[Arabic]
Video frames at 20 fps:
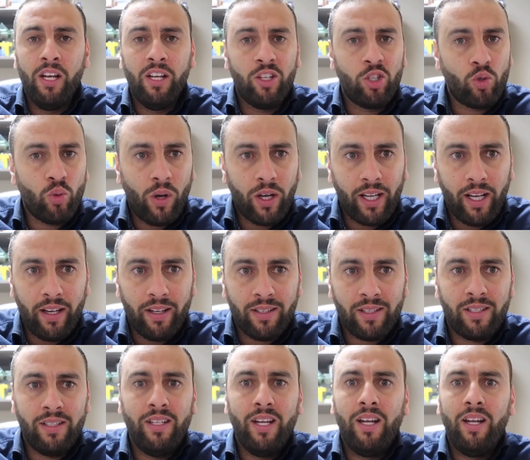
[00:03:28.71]
سواء كان
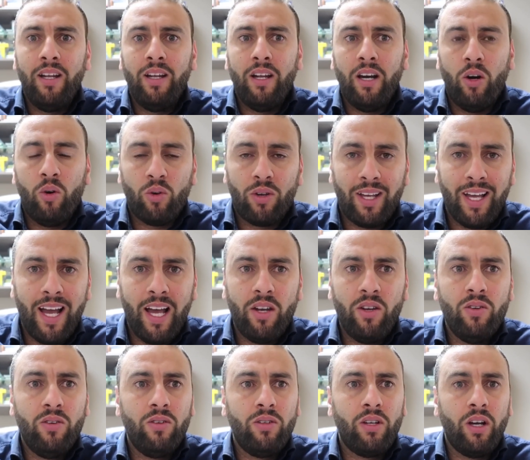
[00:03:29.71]
سنيل او
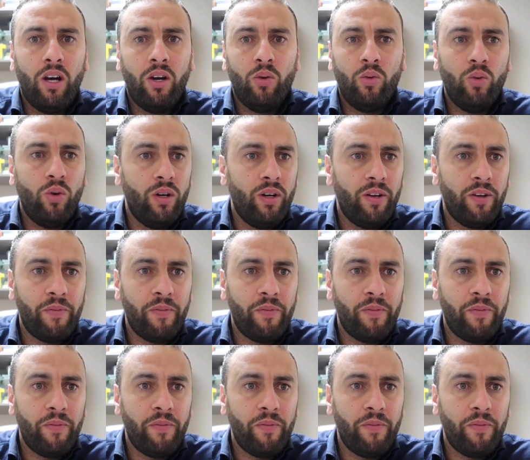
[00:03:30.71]
جانونج او